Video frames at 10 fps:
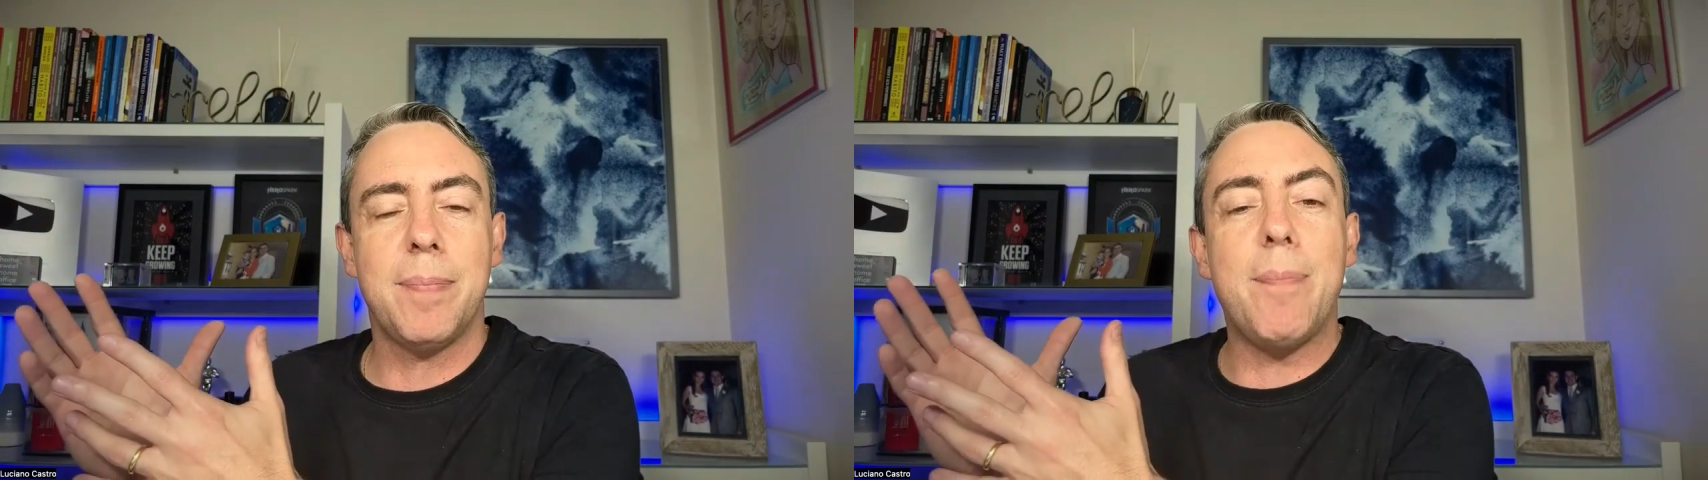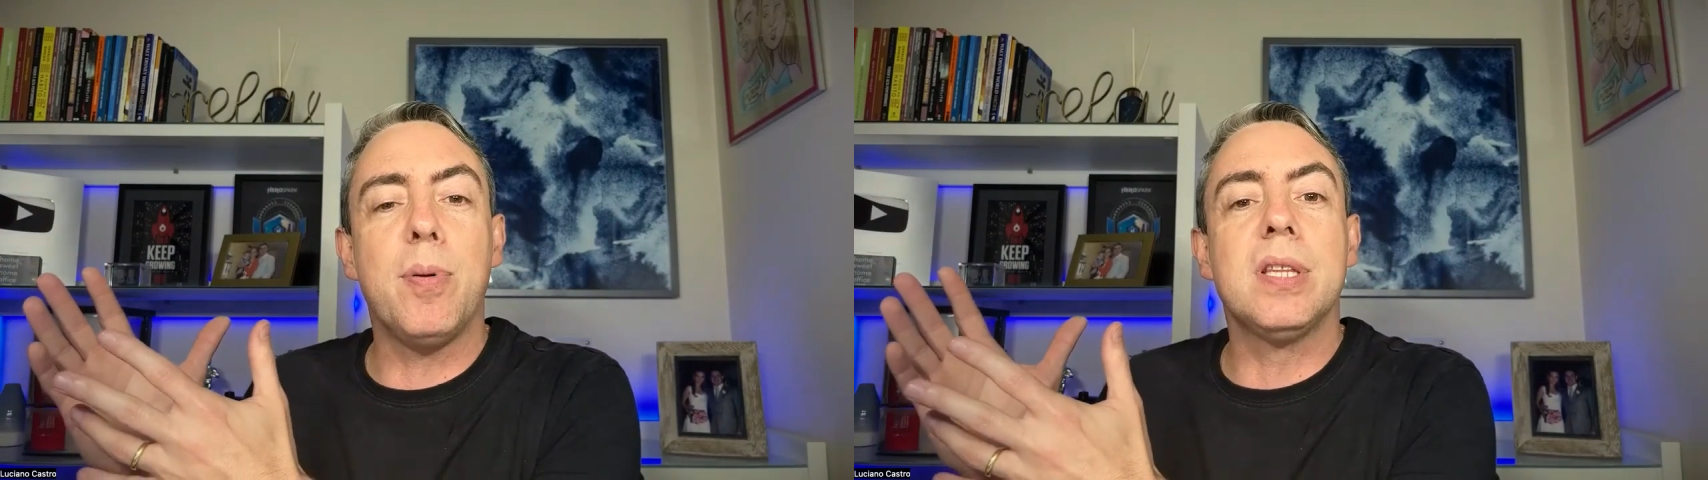
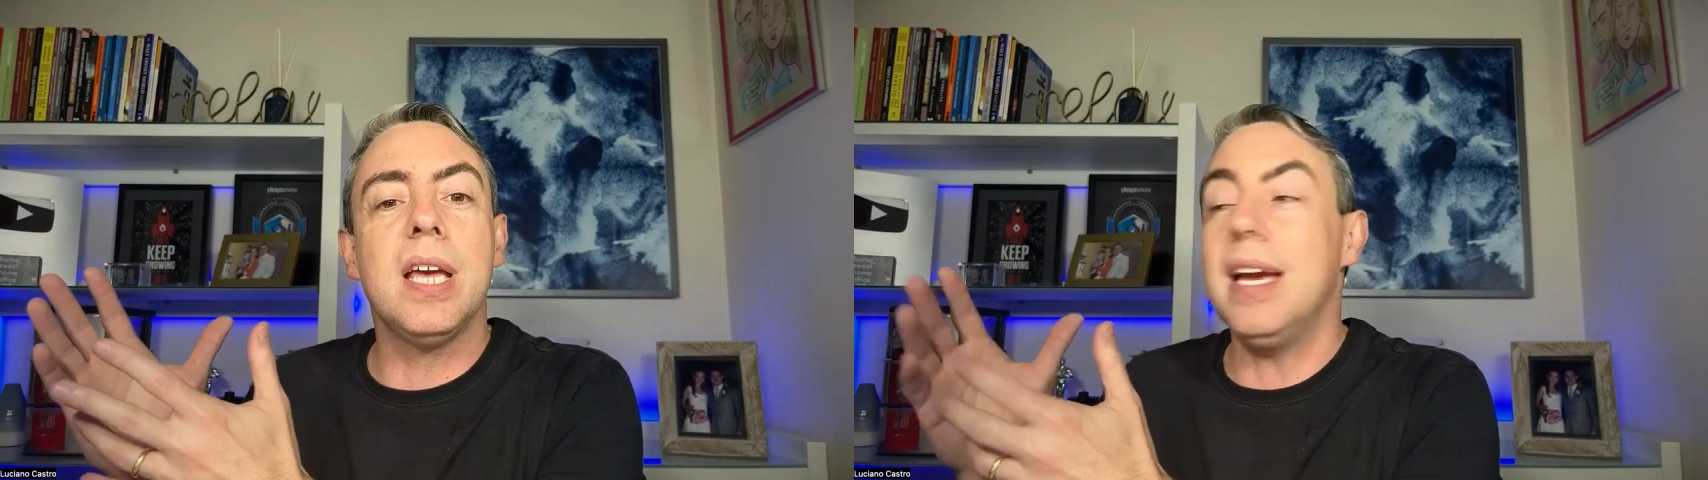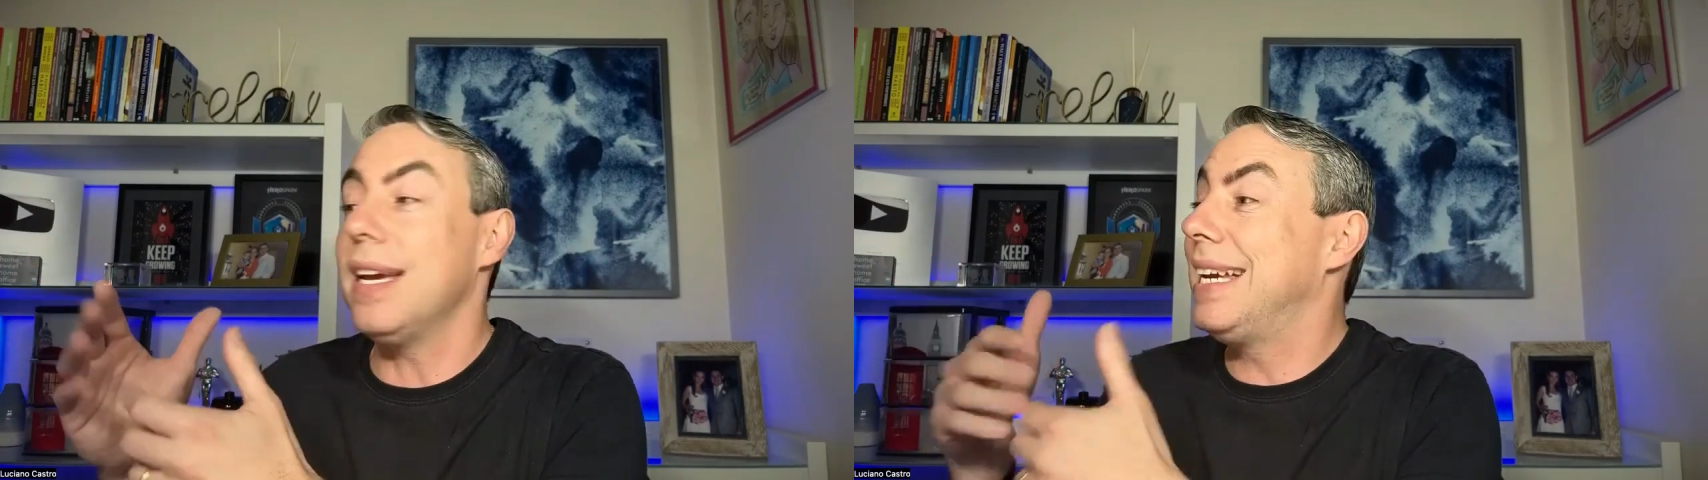para
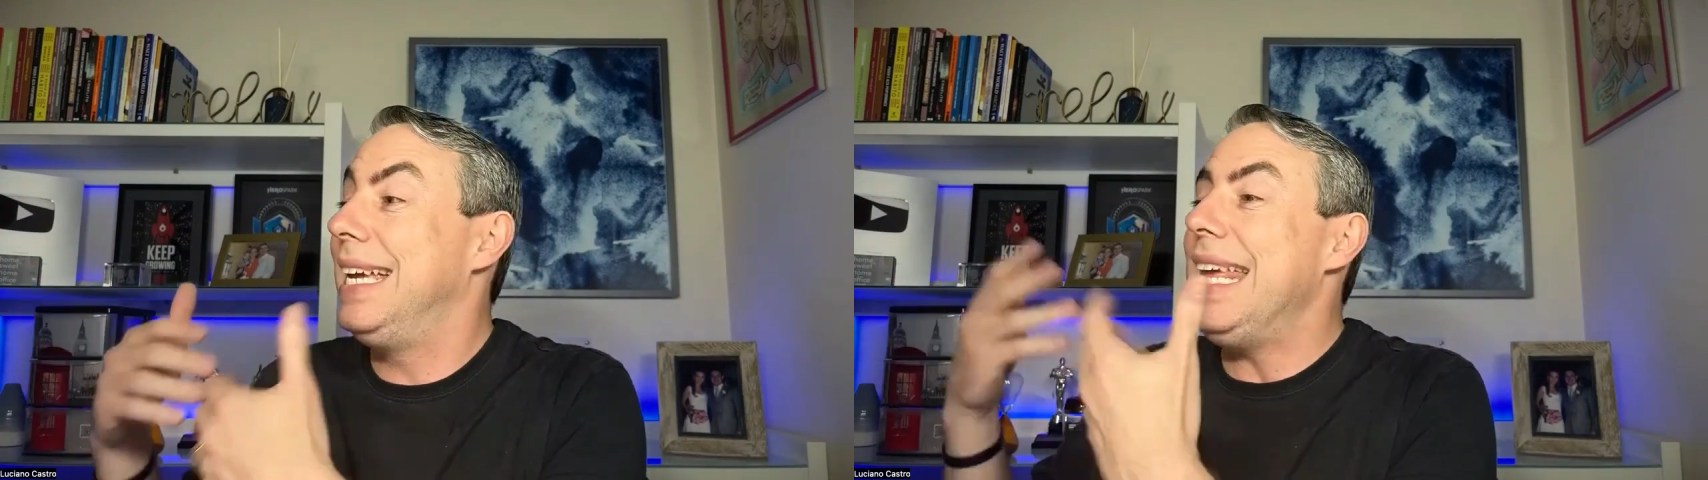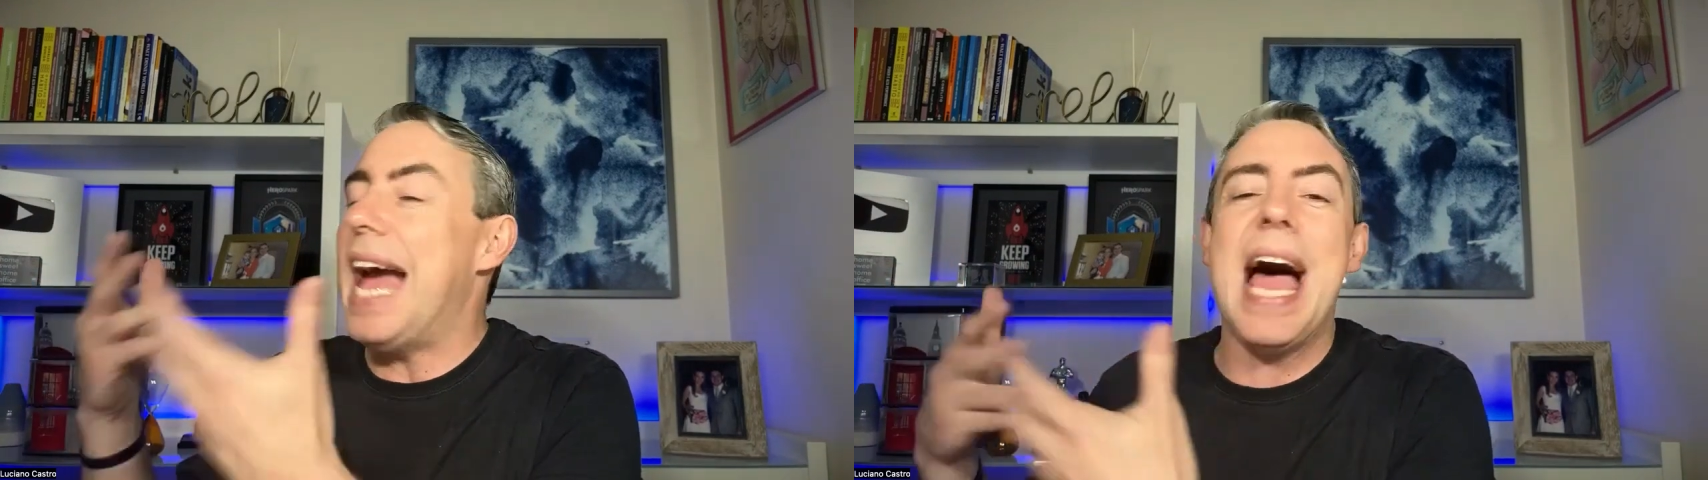poder
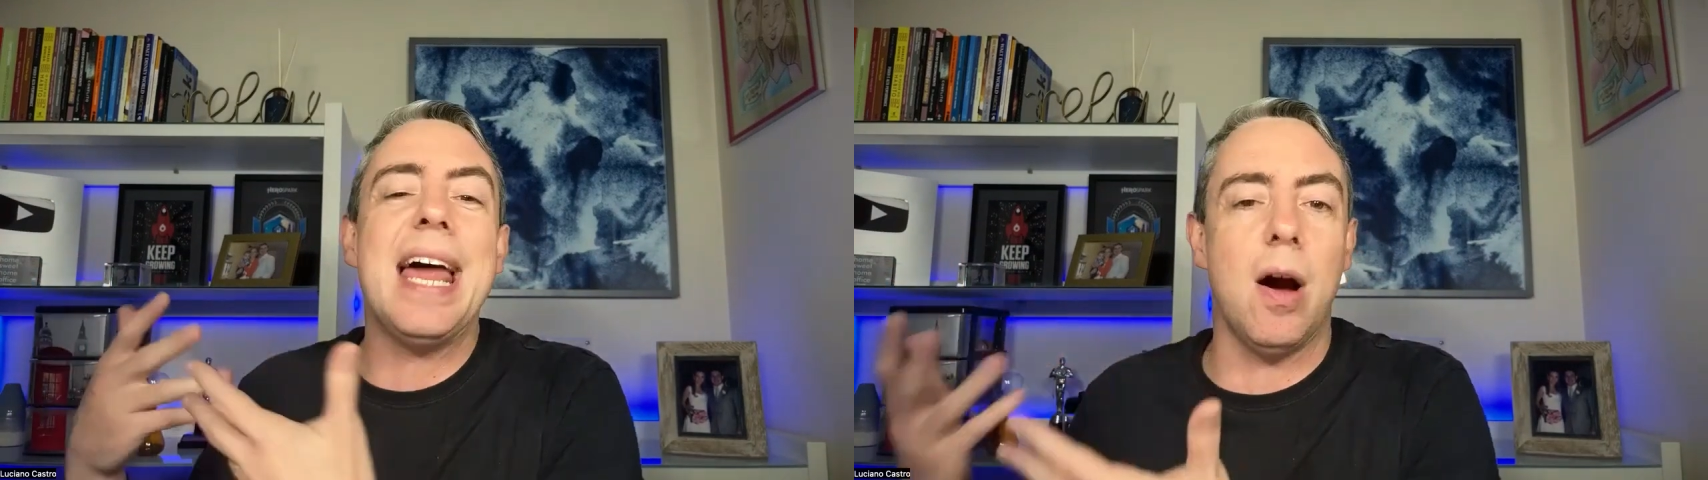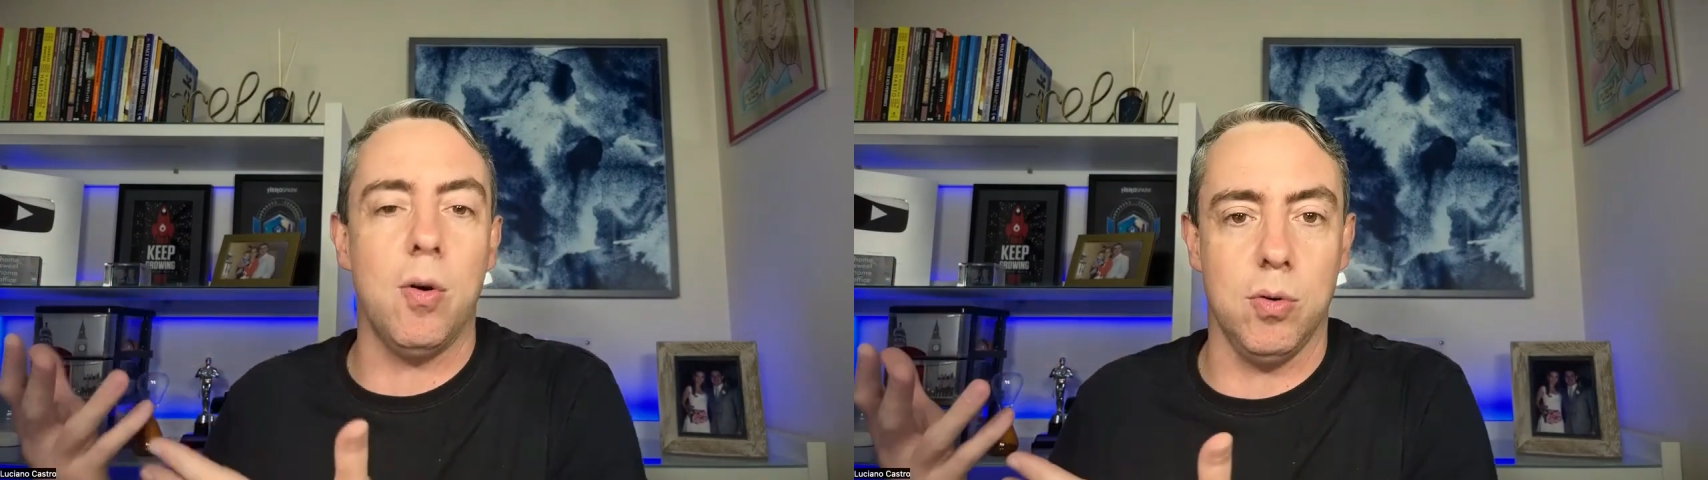criar
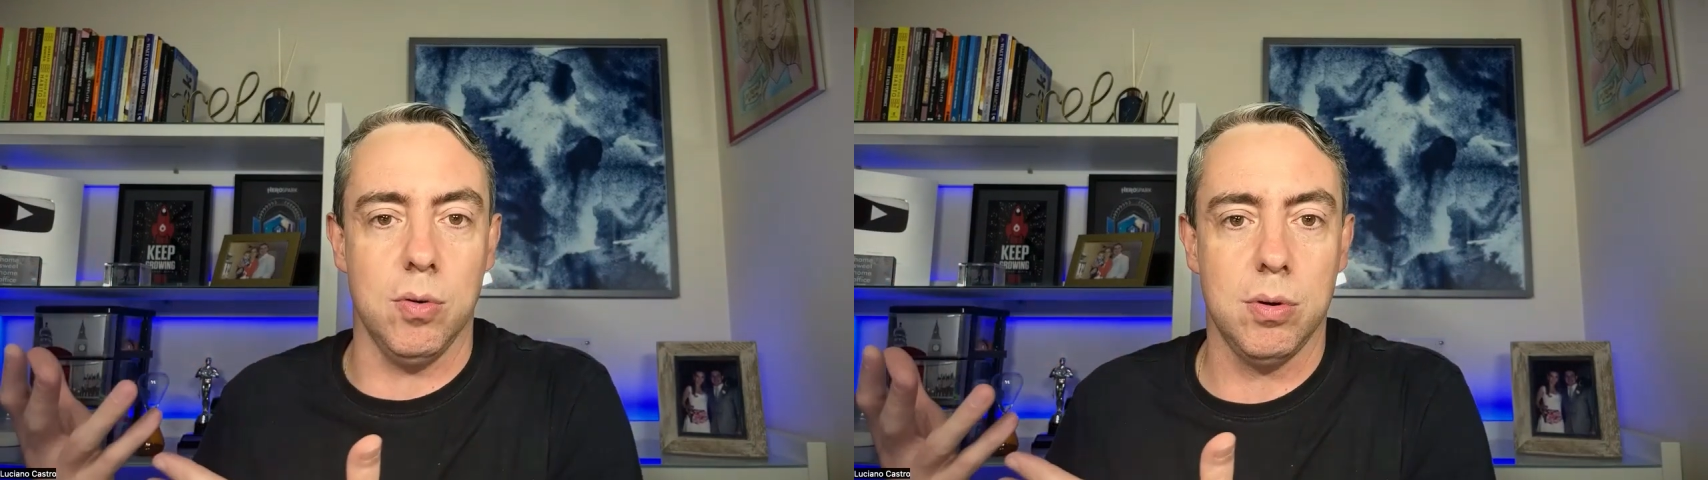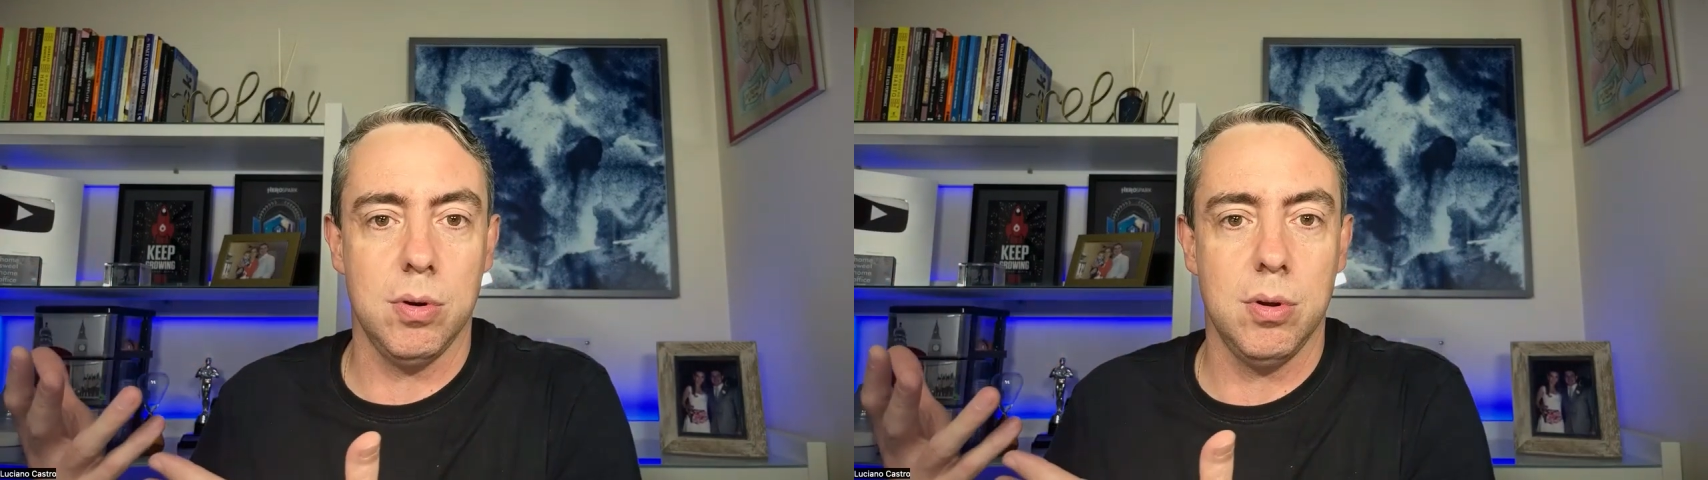algo.